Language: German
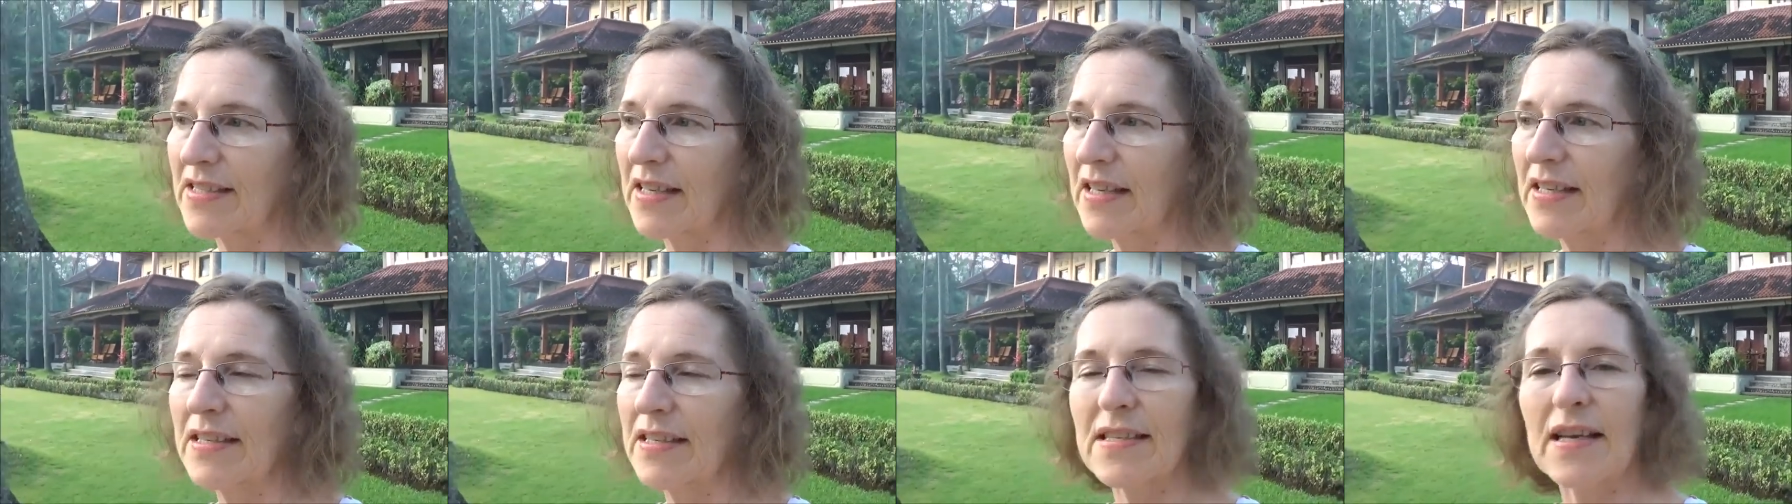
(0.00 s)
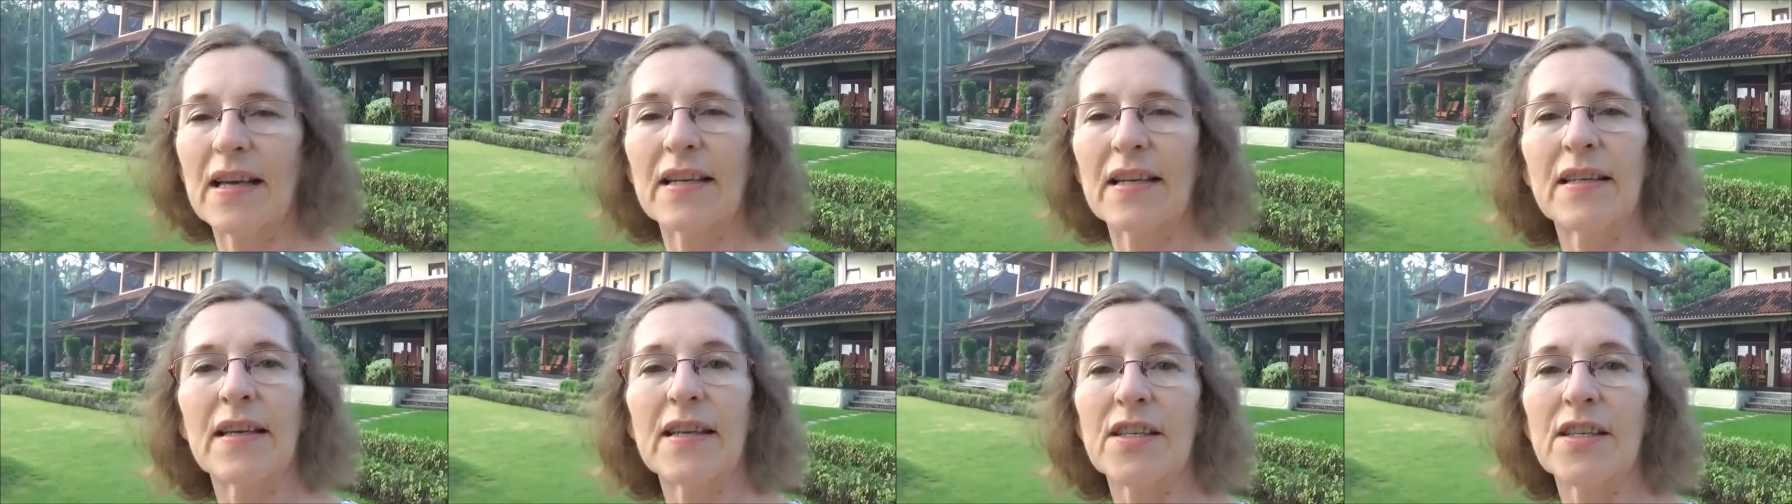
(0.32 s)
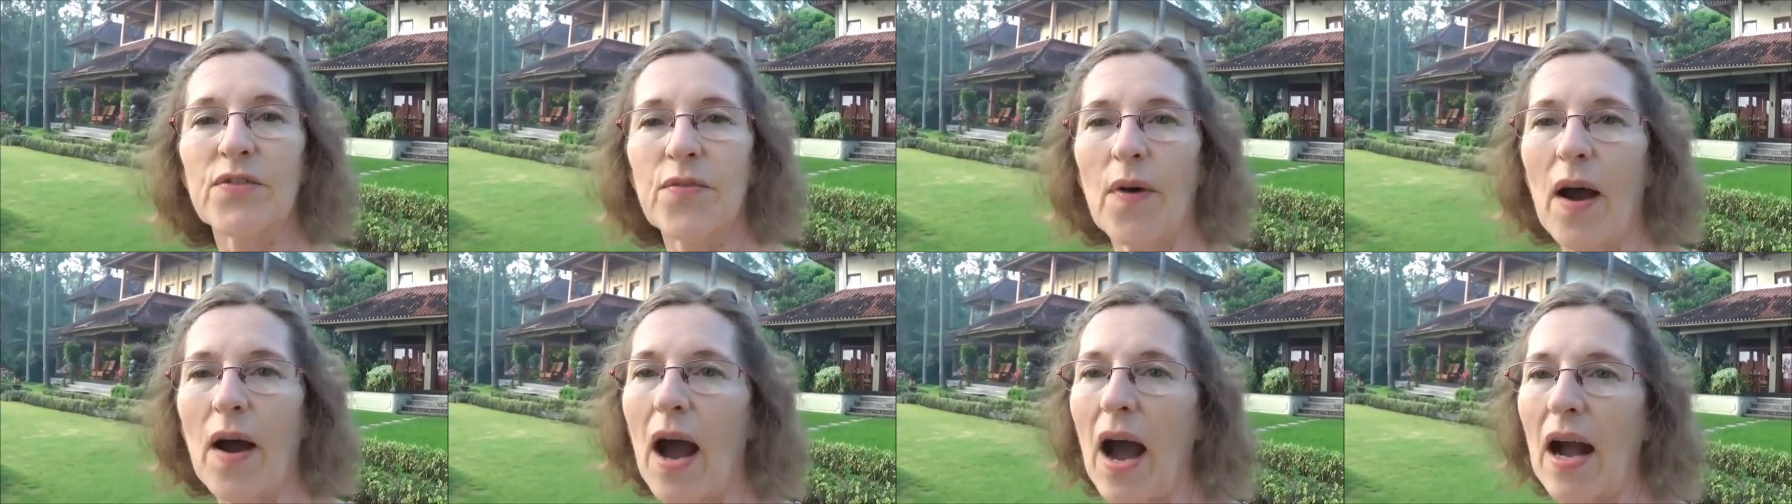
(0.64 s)
ganz anders
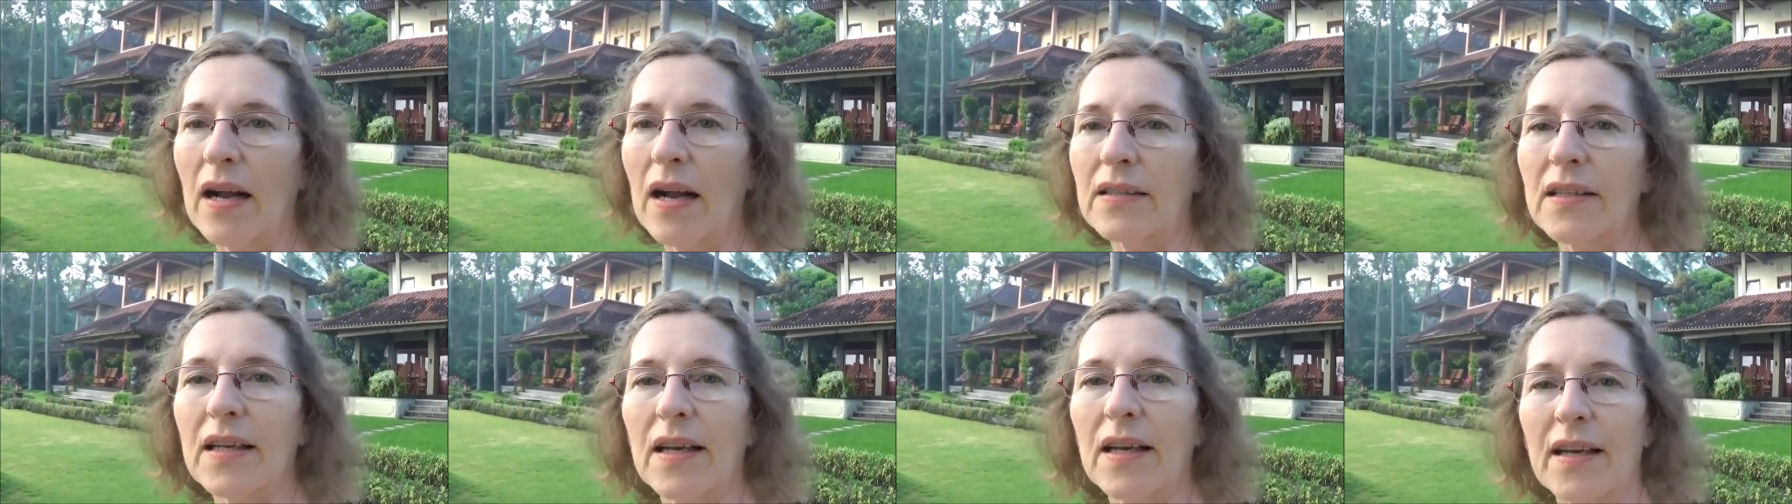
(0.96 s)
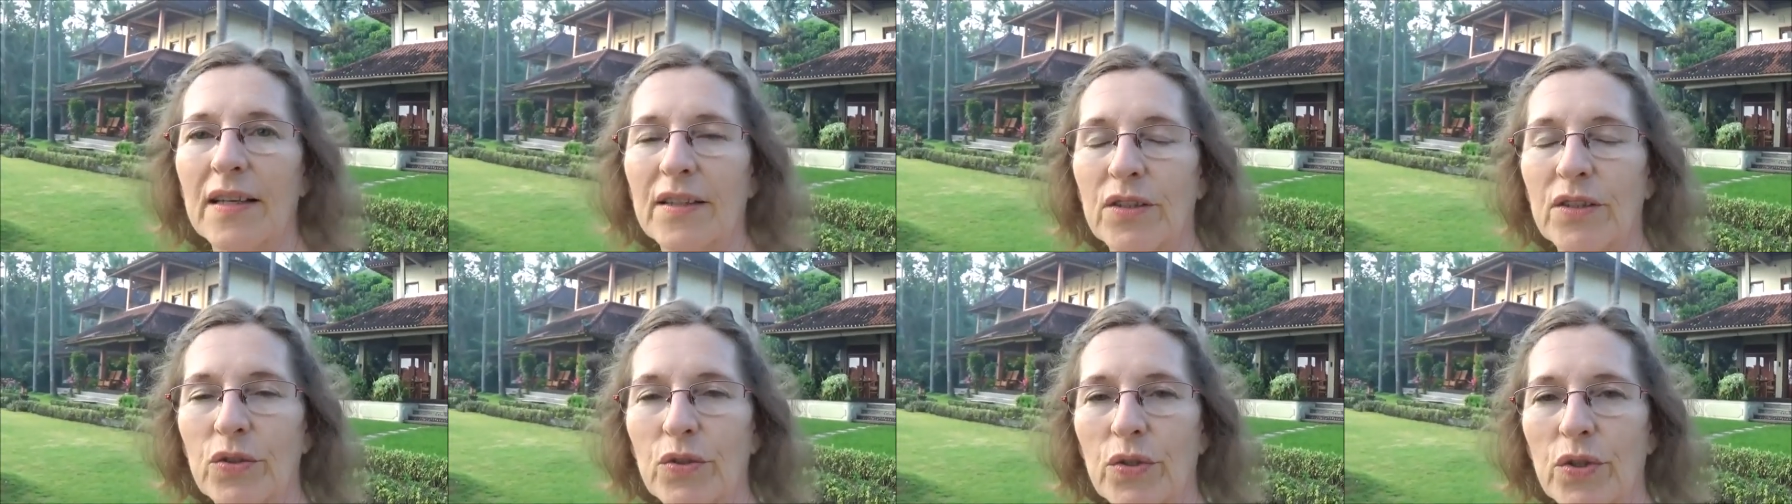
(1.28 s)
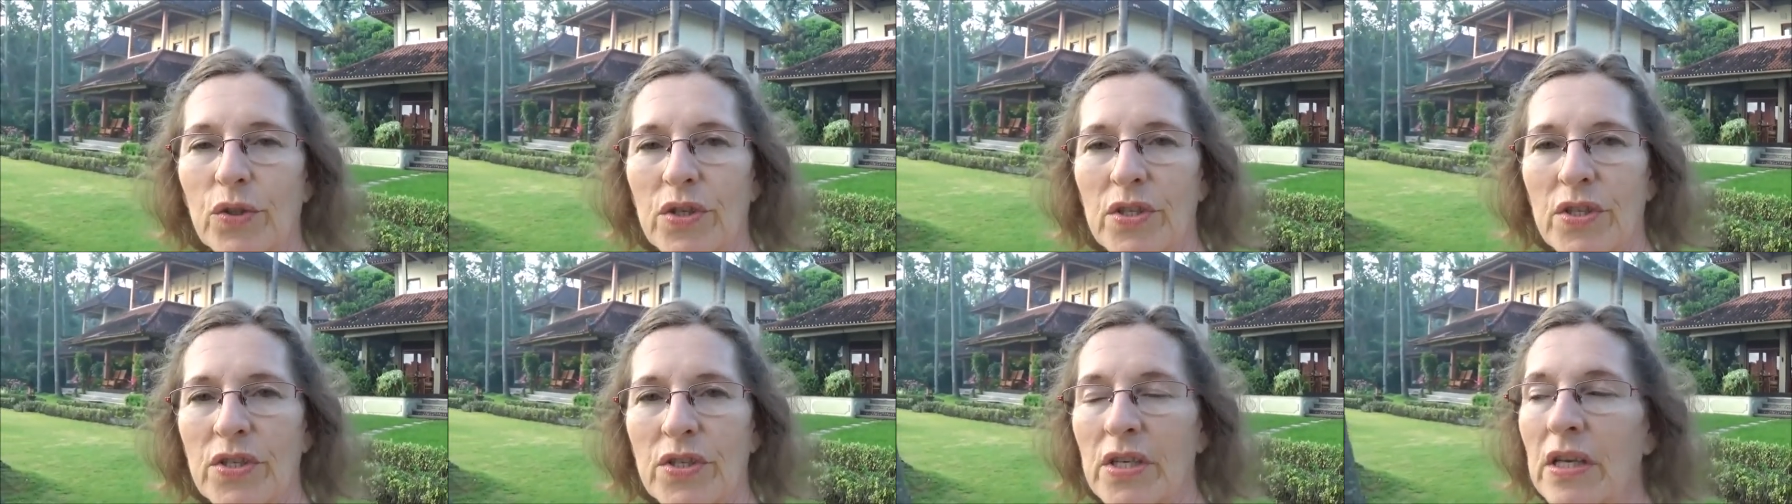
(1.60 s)
verankern
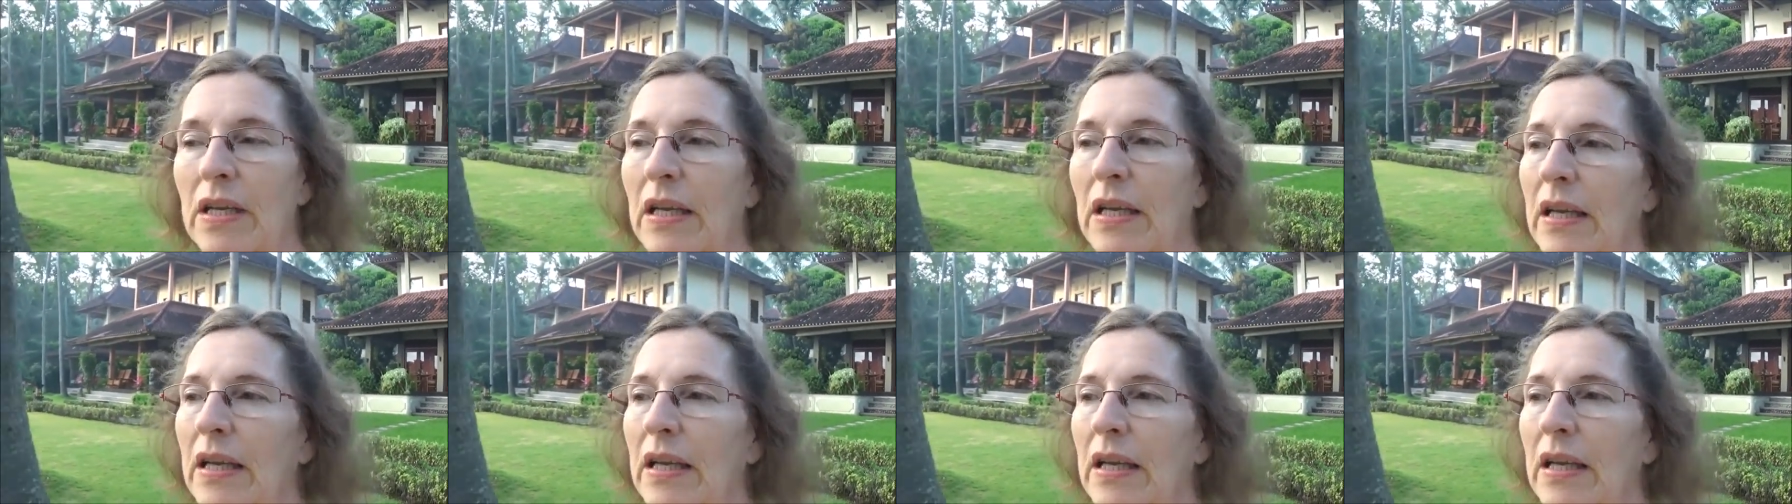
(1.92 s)
und